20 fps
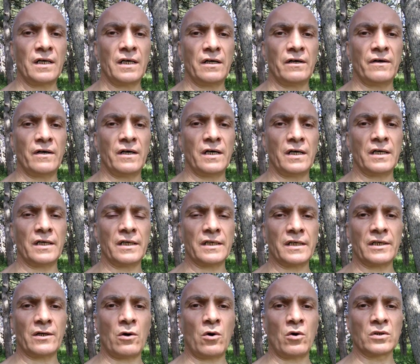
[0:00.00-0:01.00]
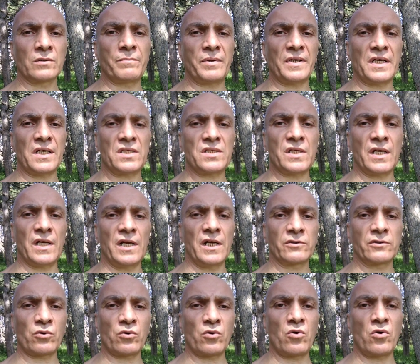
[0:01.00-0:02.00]
а, он
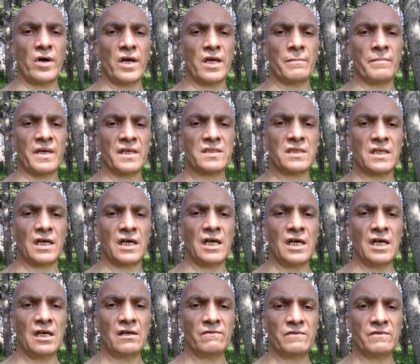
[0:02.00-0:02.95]
переселил в другое место,